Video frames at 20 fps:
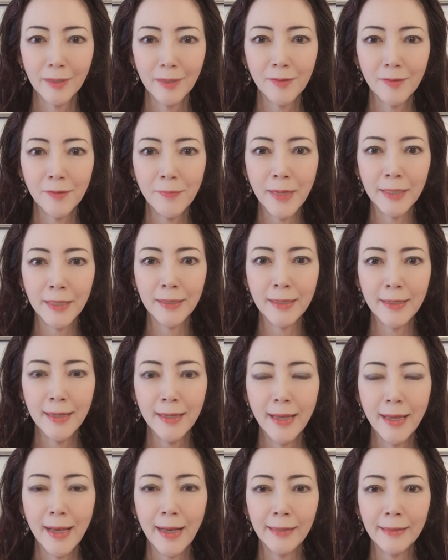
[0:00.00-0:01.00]
つまり
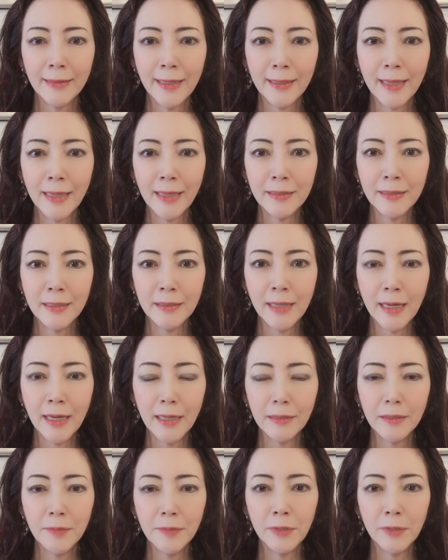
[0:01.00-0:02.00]
畑に
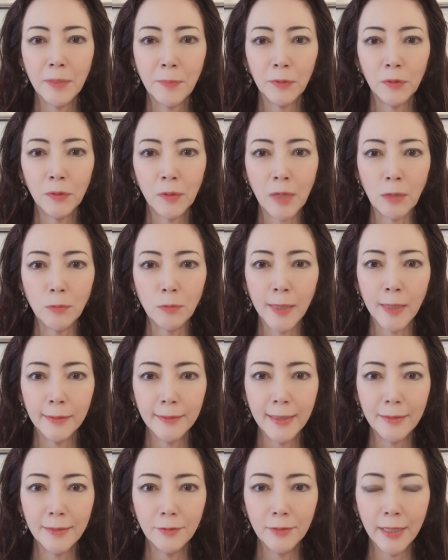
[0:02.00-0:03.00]
ネガティブなものが植わっ
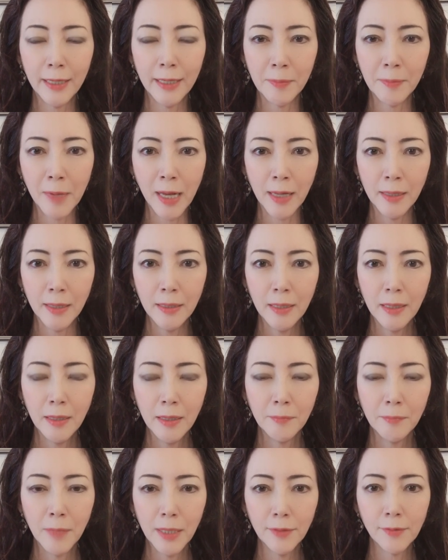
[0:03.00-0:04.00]
ているならば
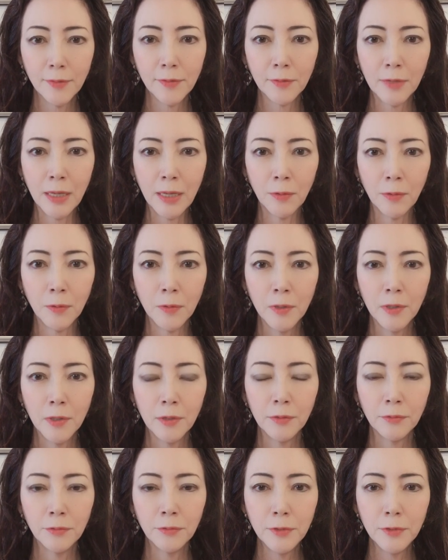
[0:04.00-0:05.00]
まずそれを
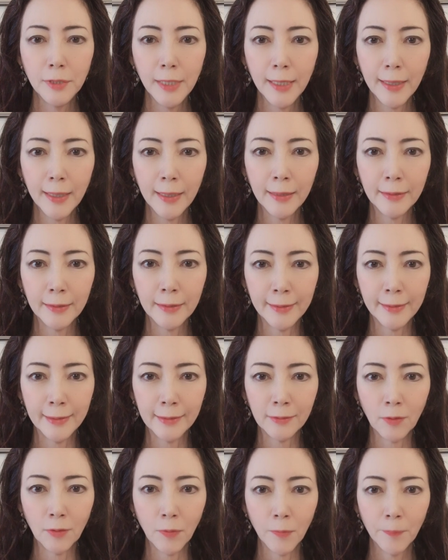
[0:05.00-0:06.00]
抜いてからじゃな
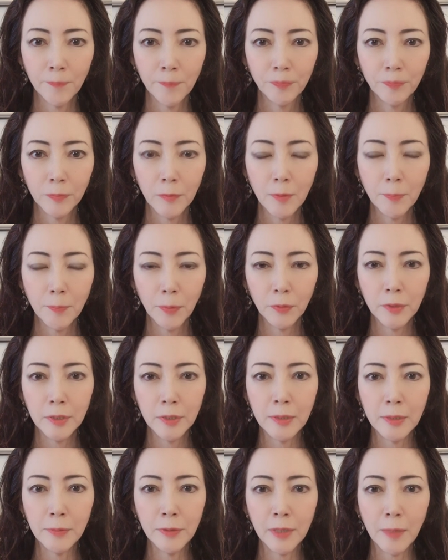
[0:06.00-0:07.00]
いと
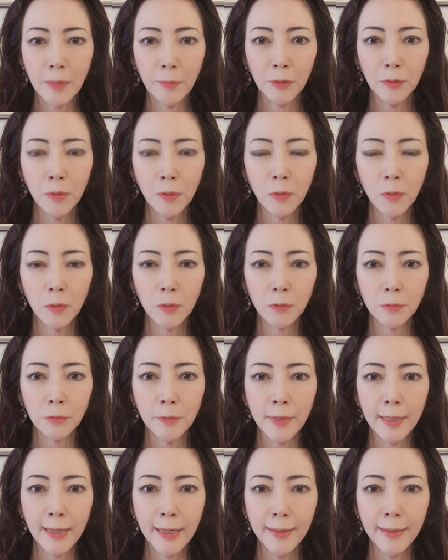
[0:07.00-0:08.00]
ポジティブなものを
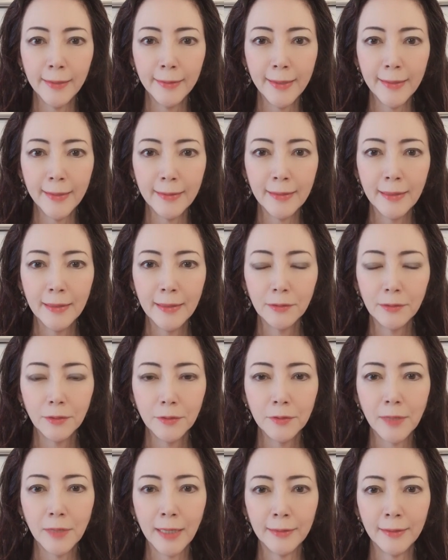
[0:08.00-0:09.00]
植えられないと
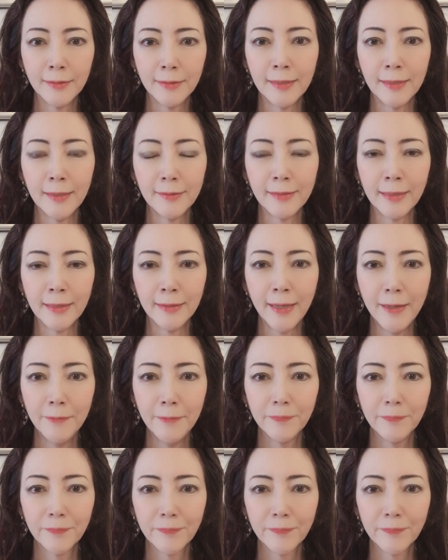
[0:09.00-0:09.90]
いう話でしたね